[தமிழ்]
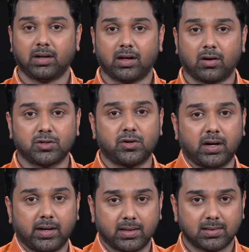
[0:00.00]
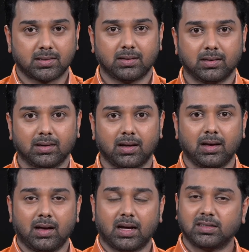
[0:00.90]
தேர் ஆஸ்திரேலியன்ஸ்
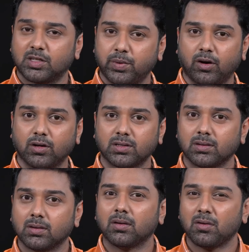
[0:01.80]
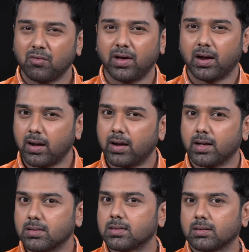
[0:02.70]
அண்ட் ஜஸ்ட் பிகாஸ் வி ஆர்
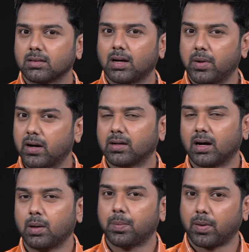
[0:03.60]
இண்டியன்ஸ் அப்படின்றதுனால அப்படி